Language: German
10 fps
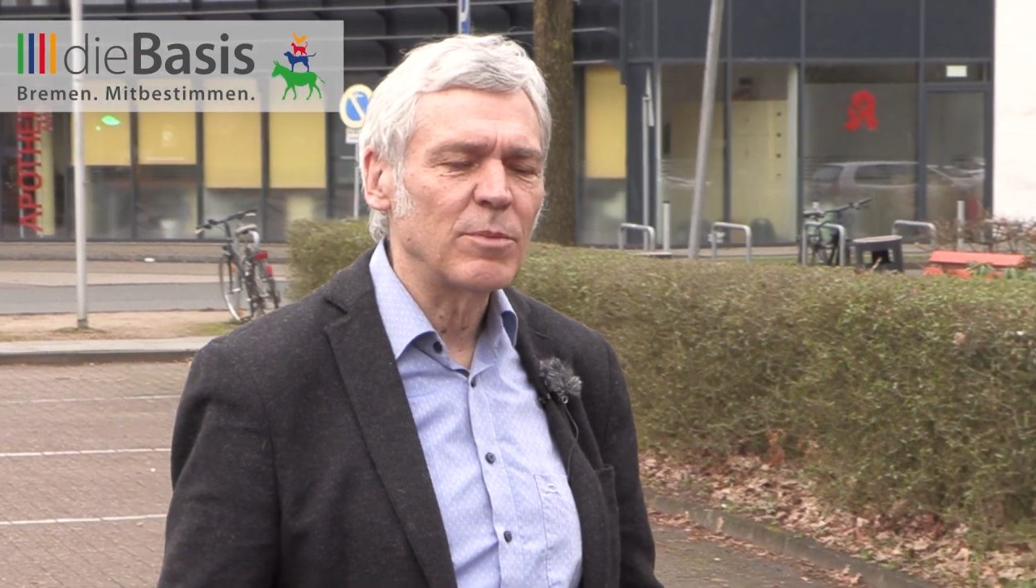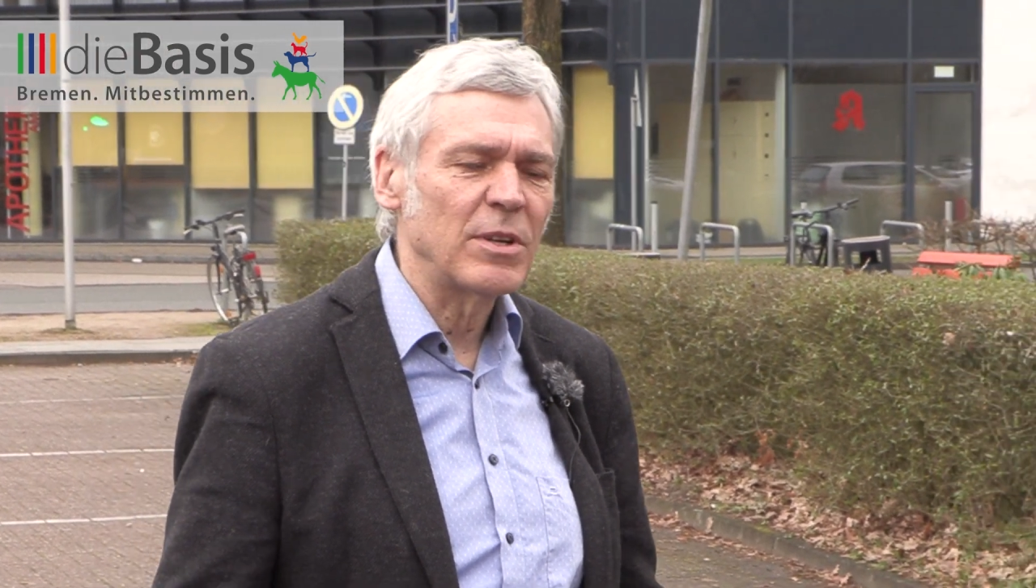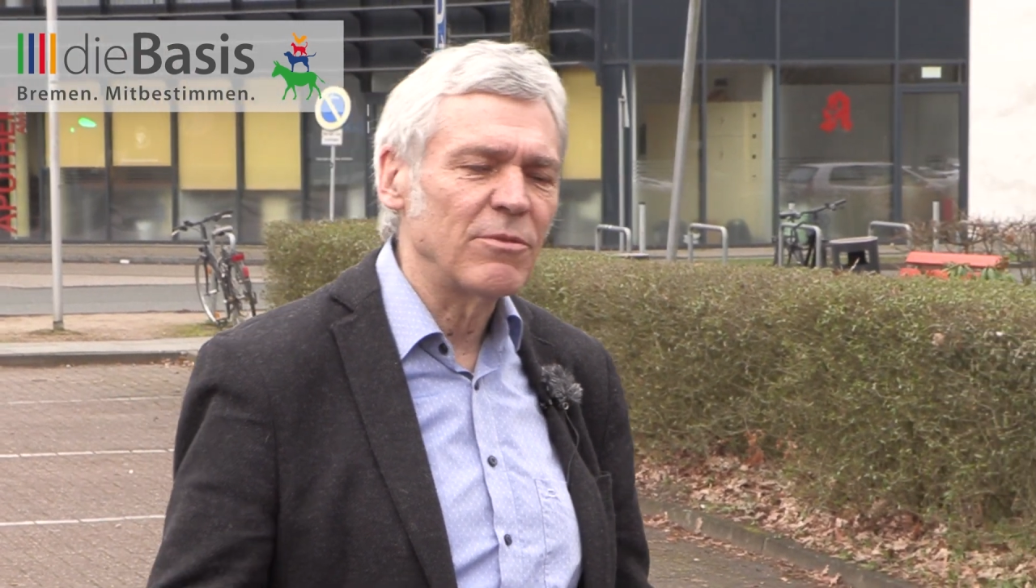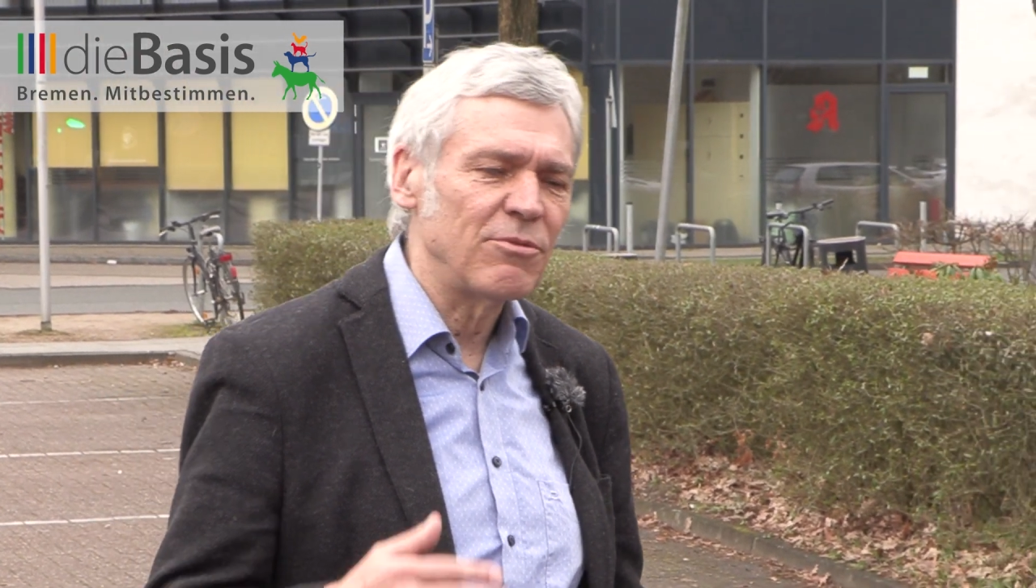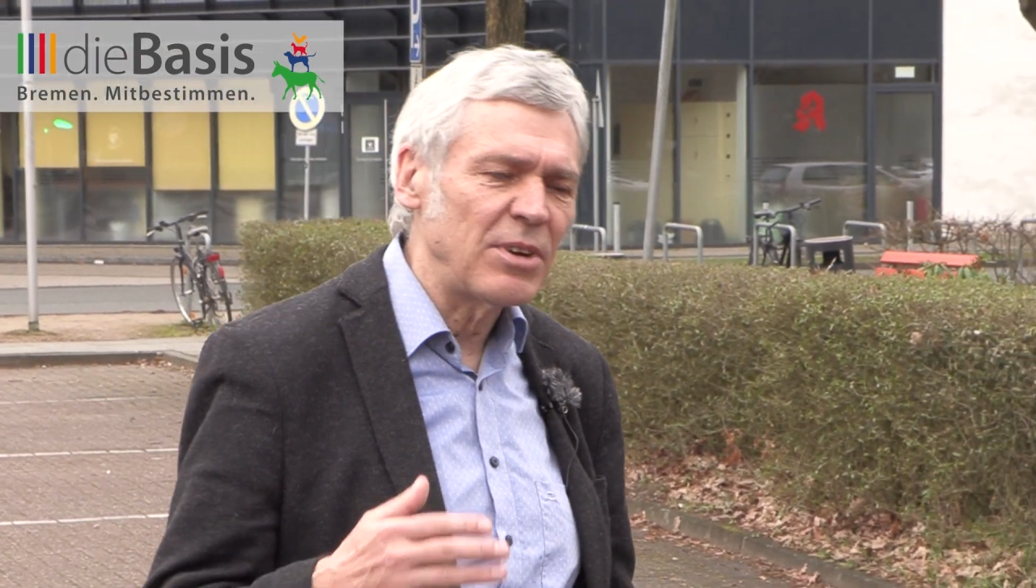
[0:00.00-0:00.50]
ich
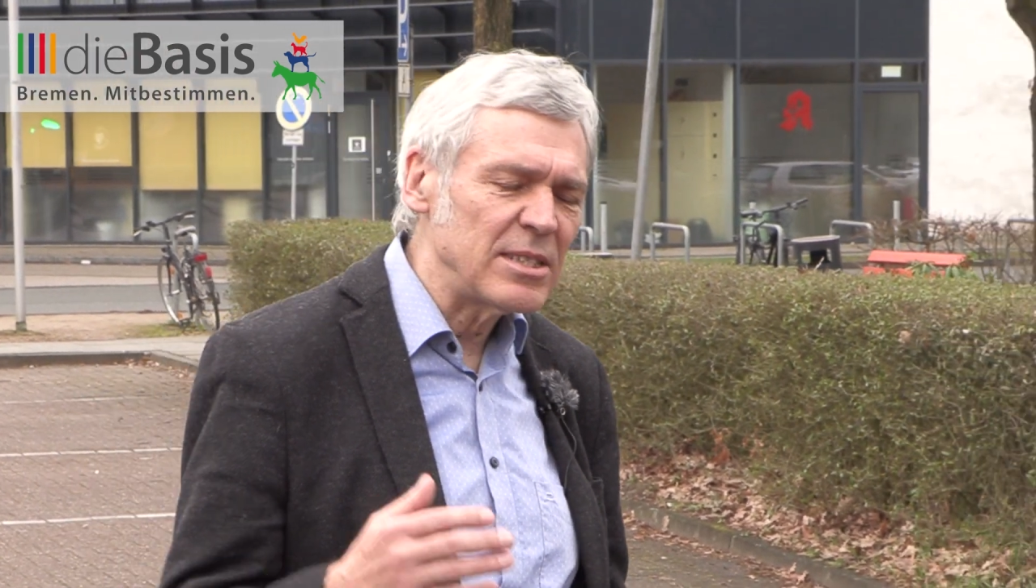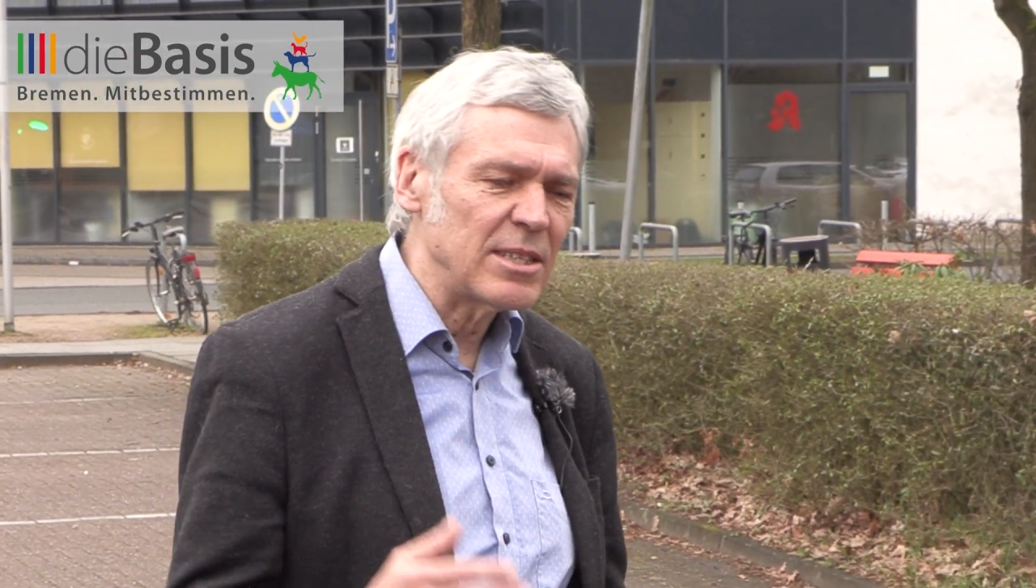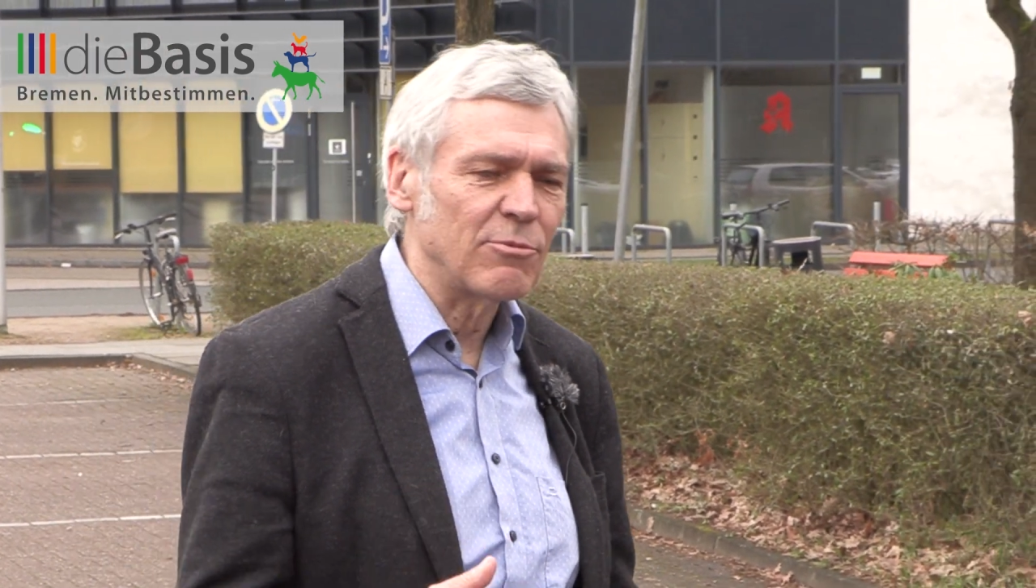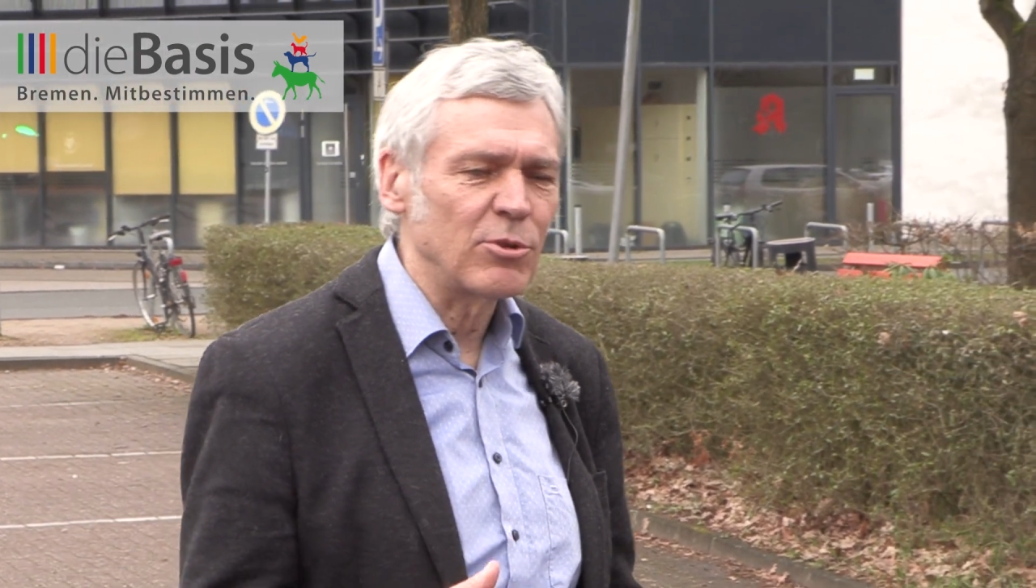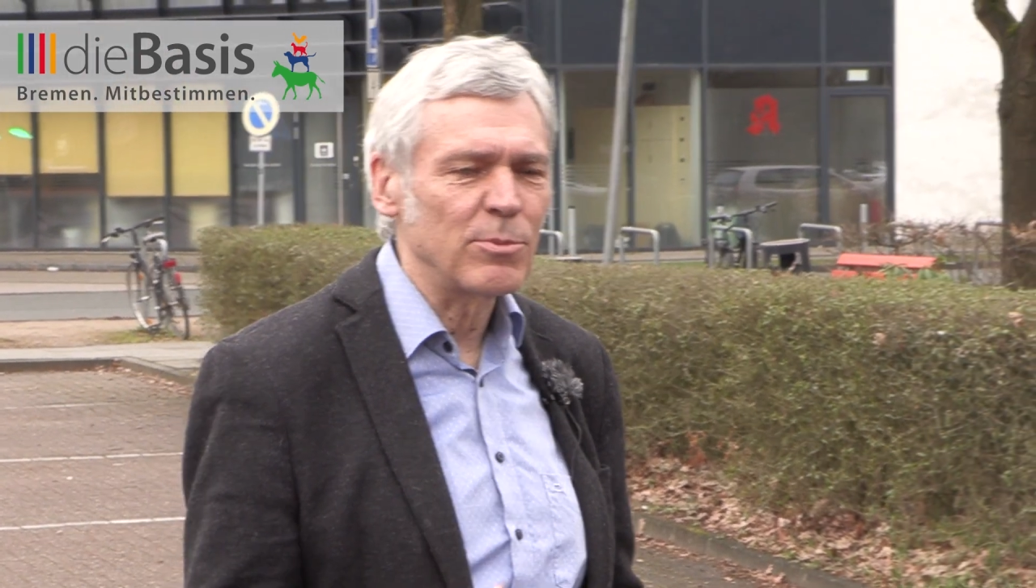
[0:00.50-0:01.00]
bin
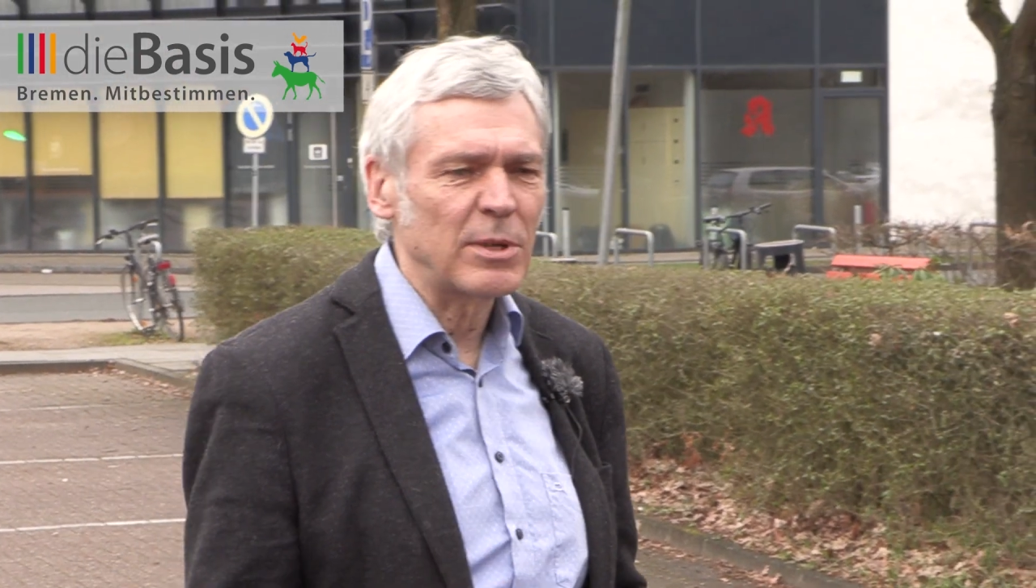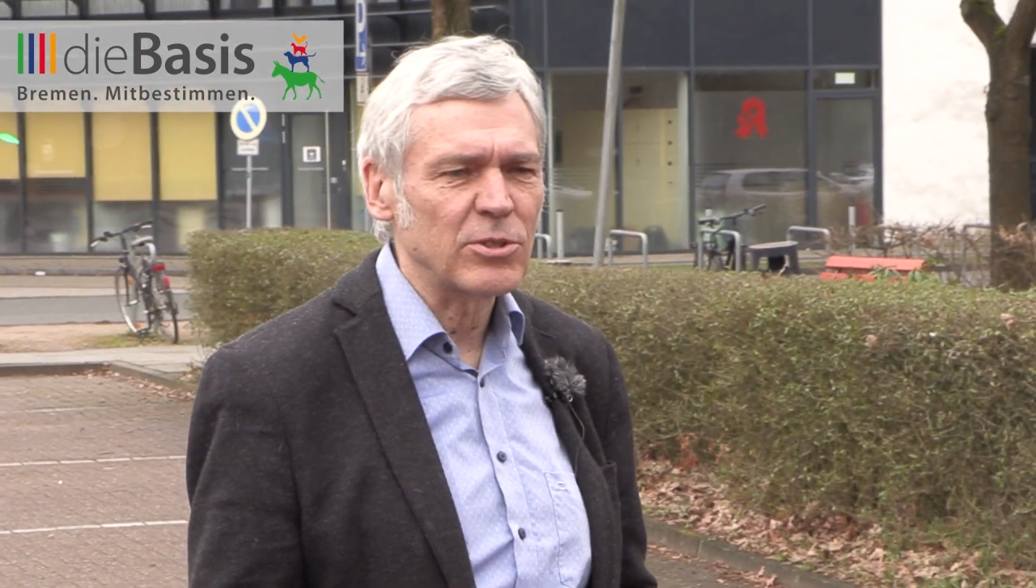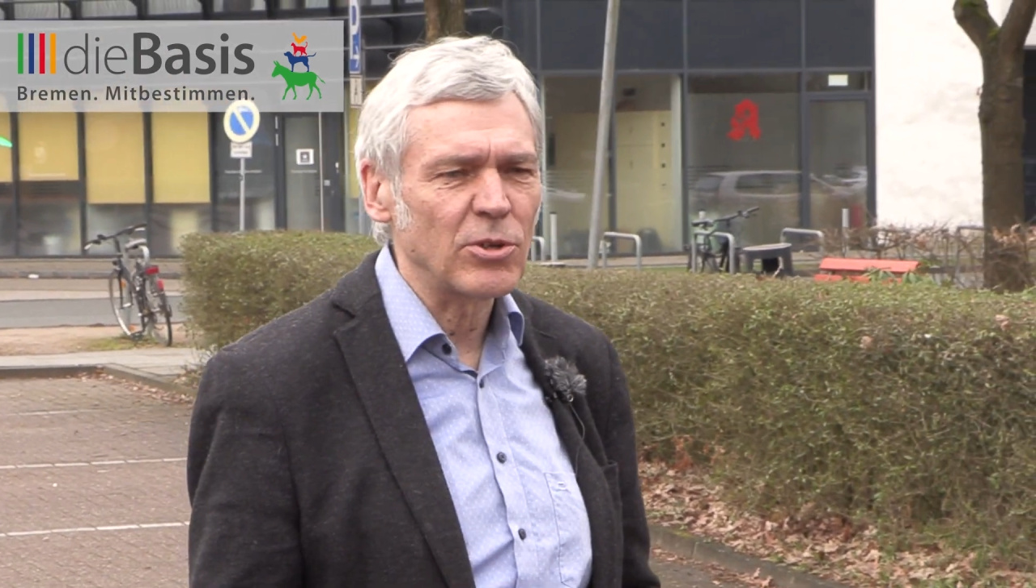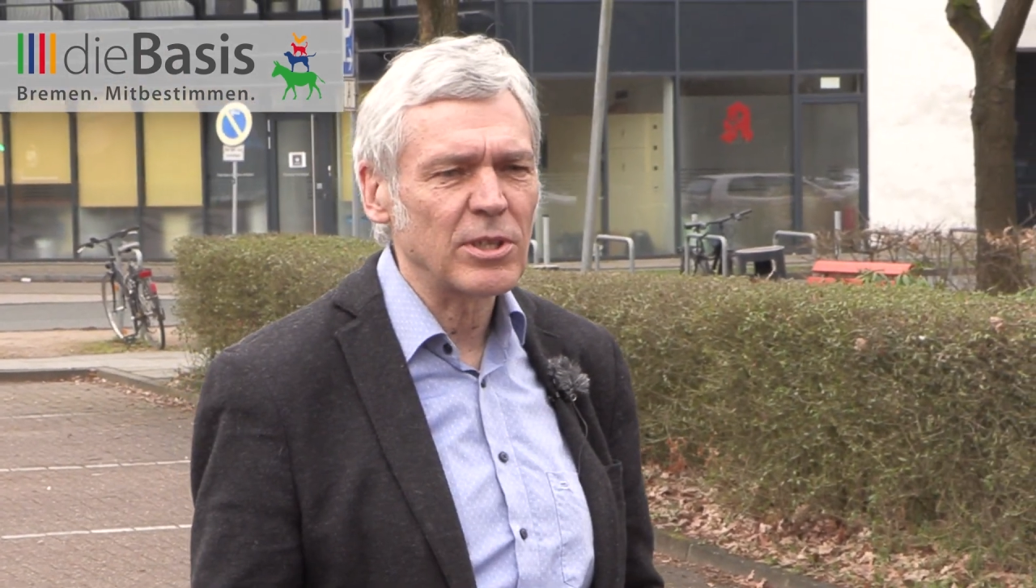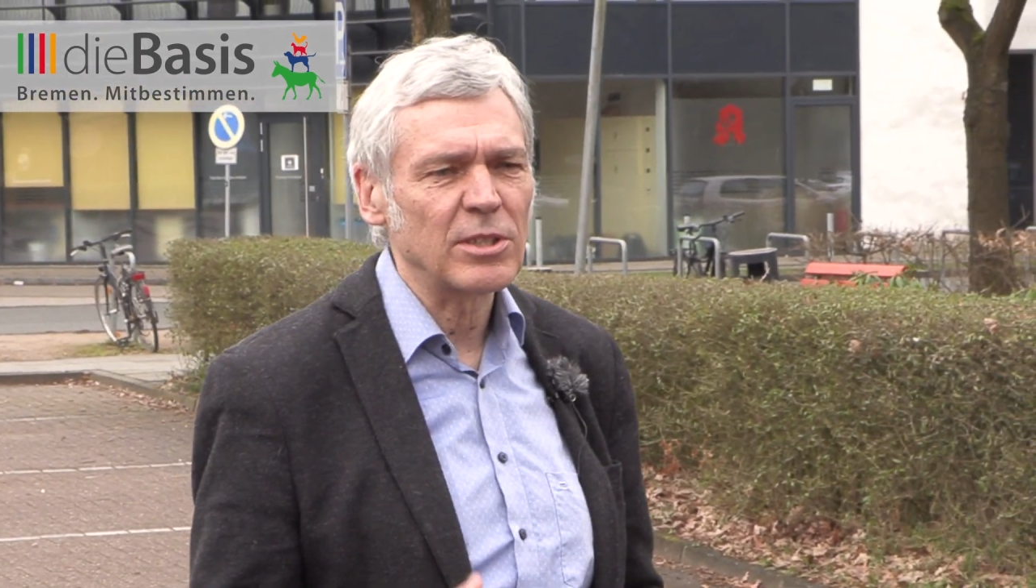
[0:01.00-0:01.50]
fest davon
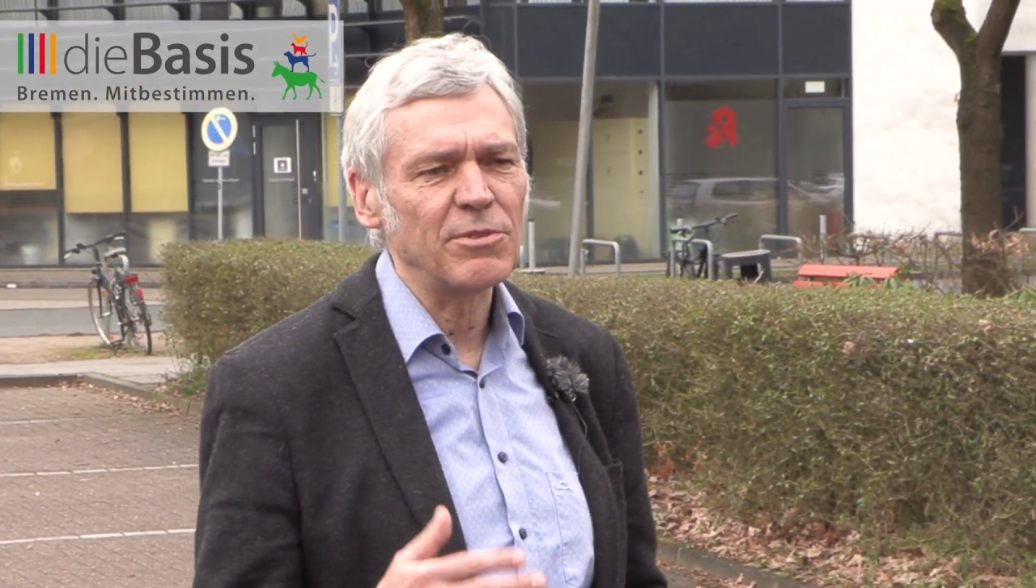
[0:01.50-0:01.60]
überzeugt,